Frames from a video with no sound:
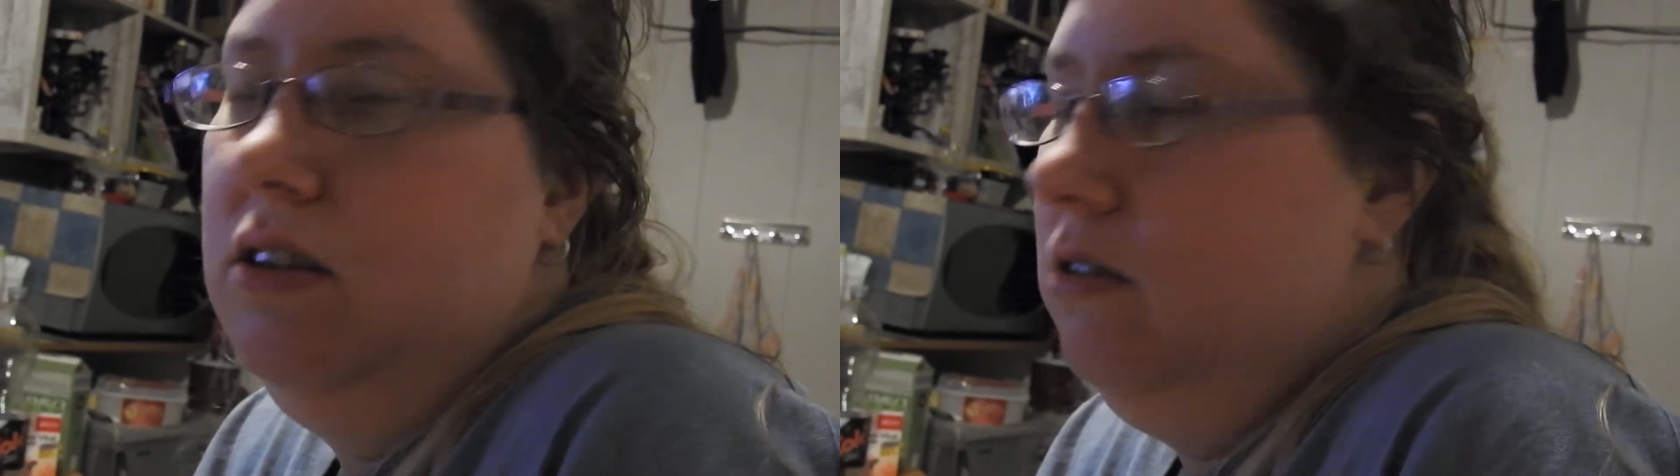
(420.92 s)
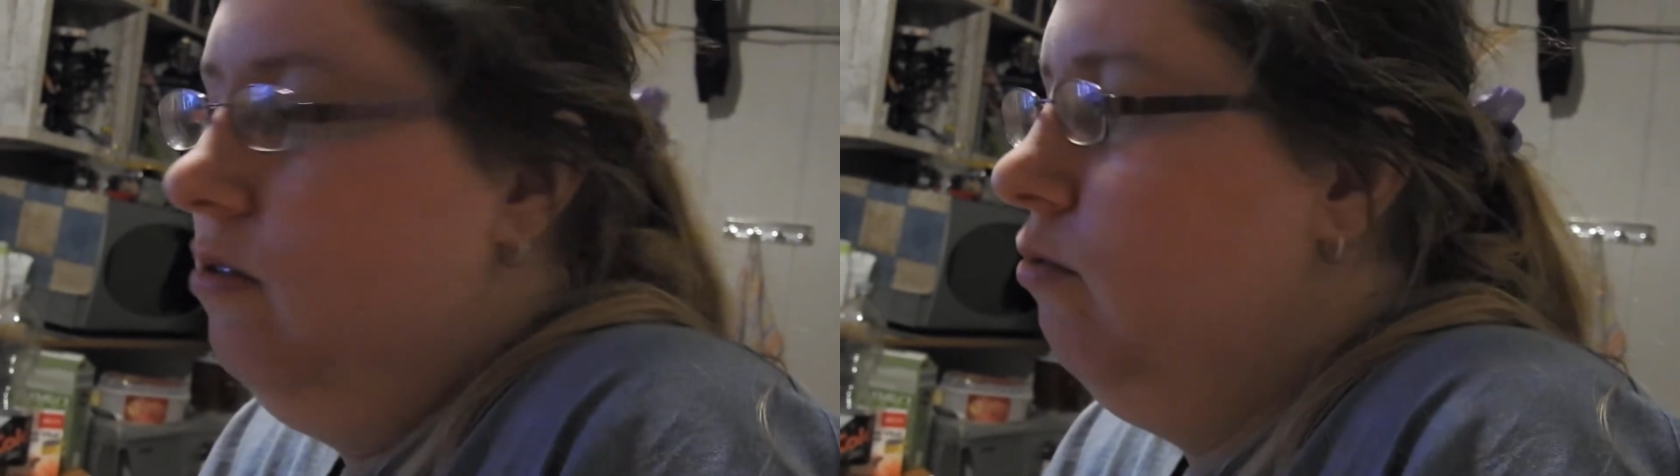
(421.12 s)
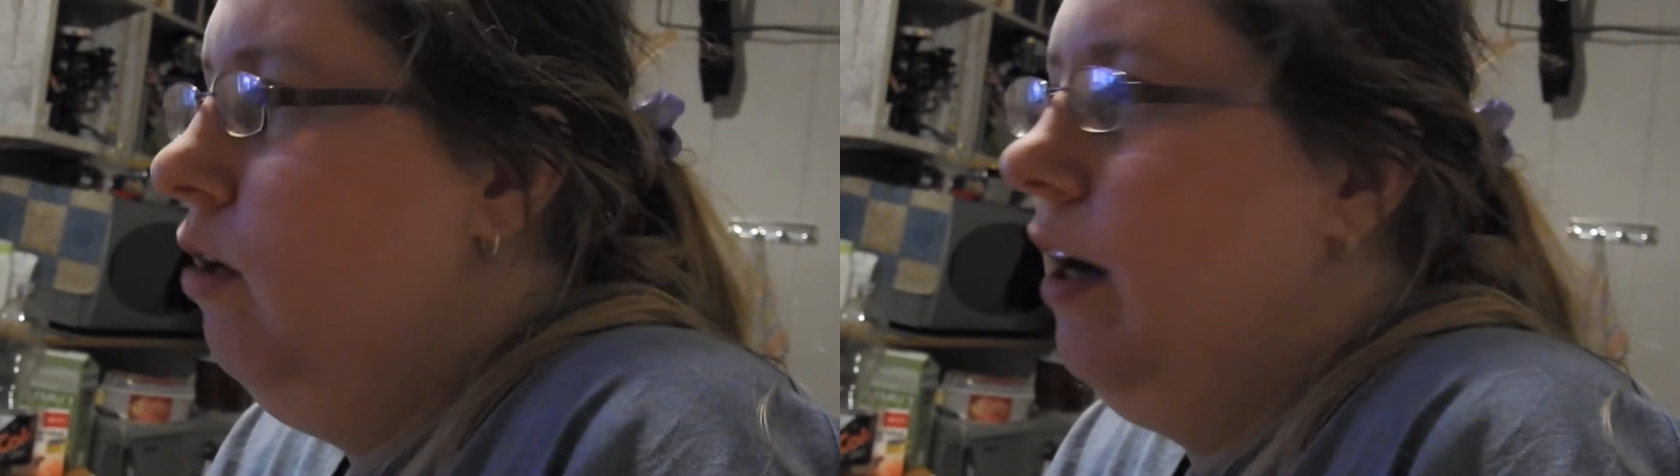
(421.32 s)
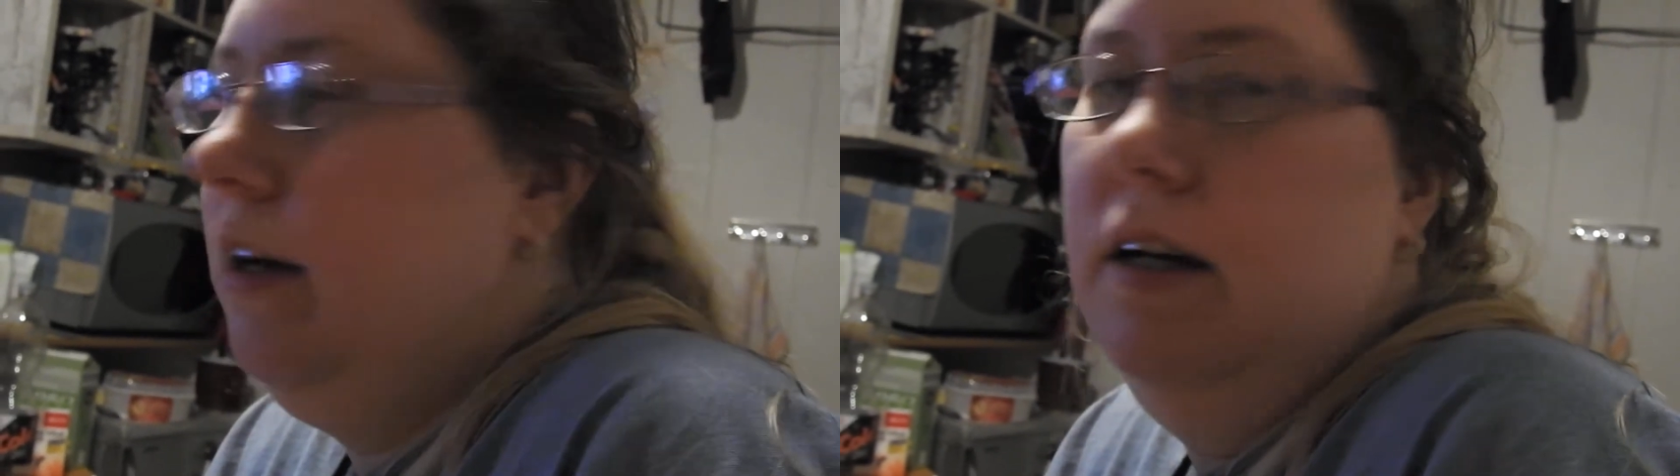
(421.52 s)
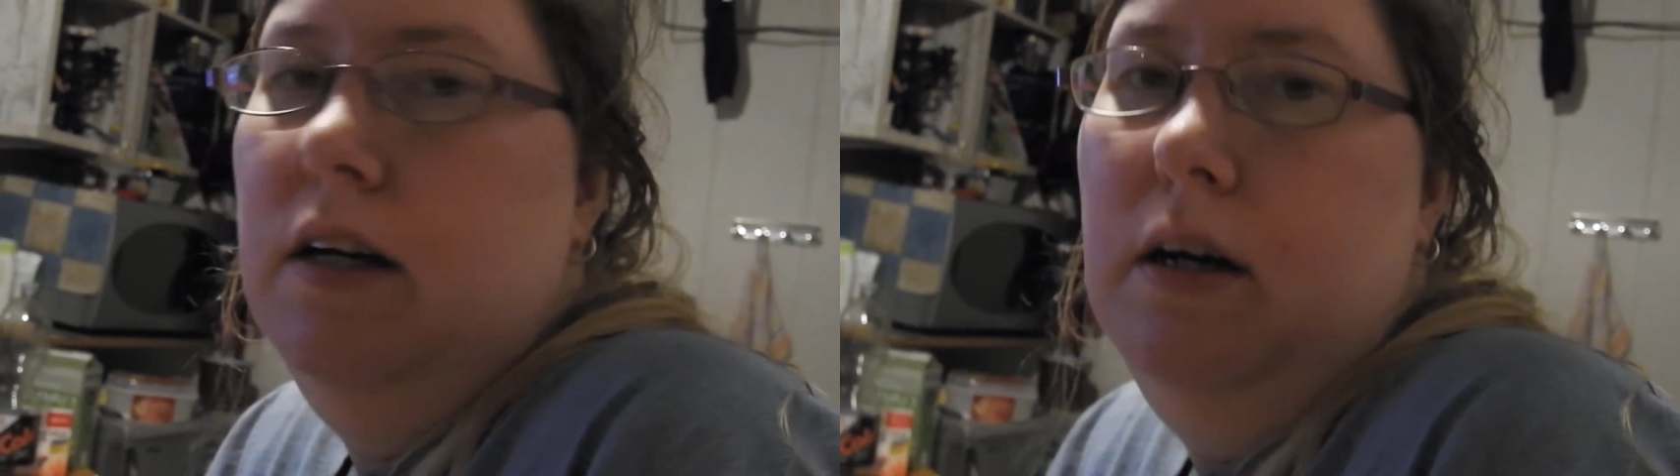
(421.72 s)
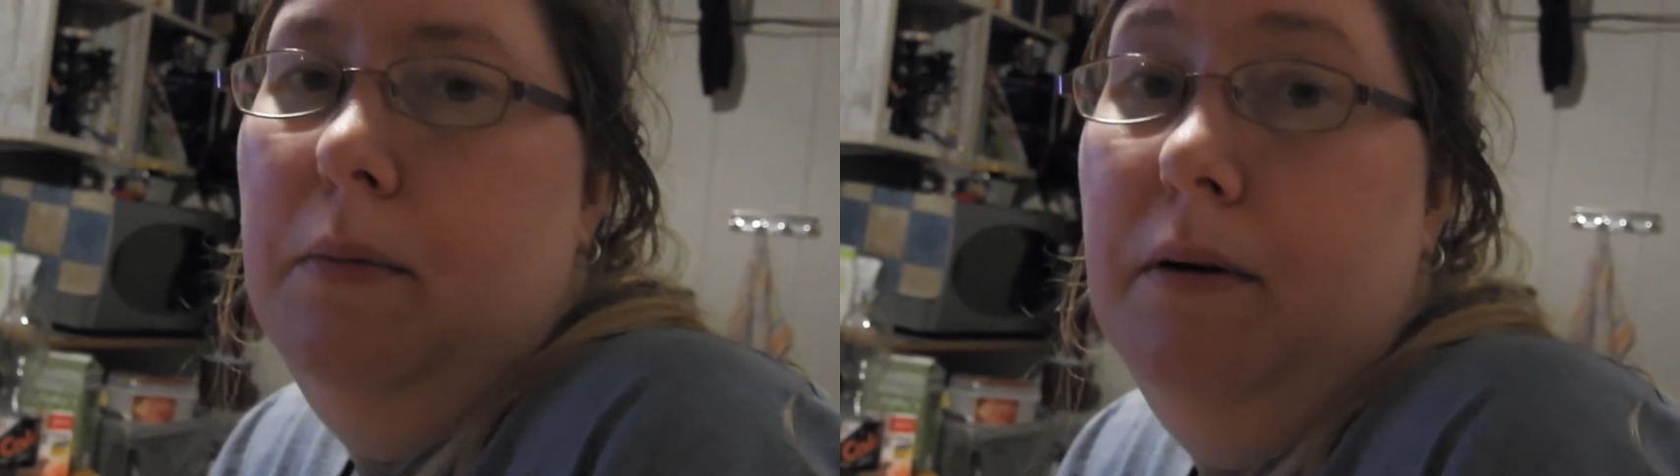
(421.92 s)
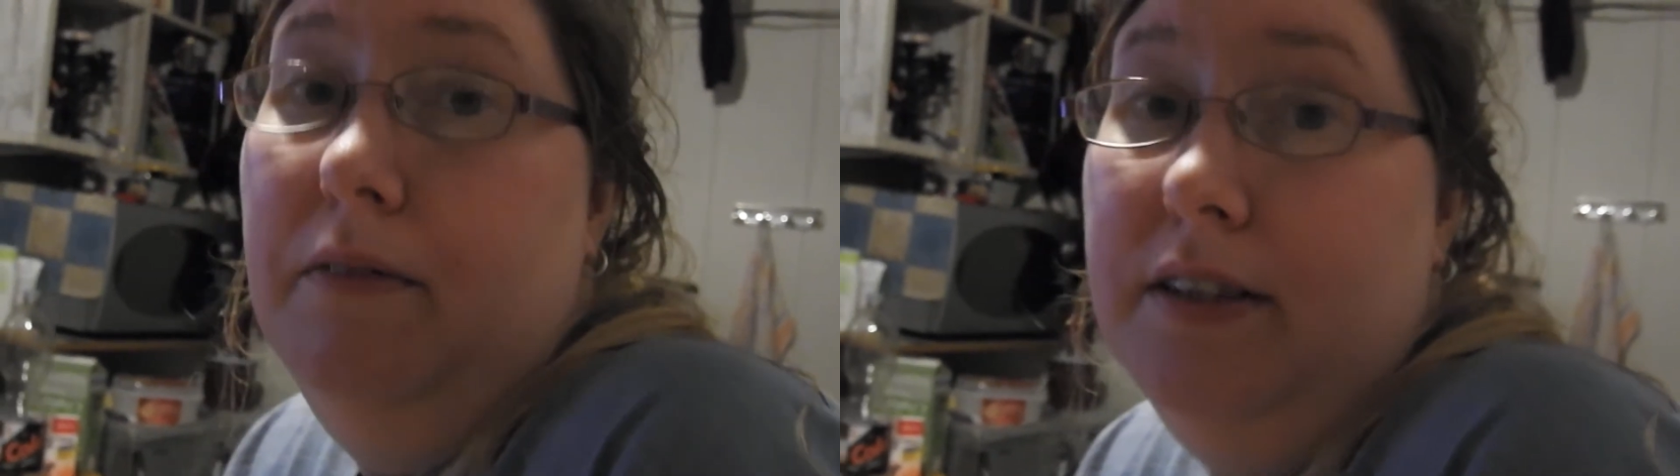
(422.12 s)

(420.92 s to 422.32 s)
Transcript: echt zu lang her, aber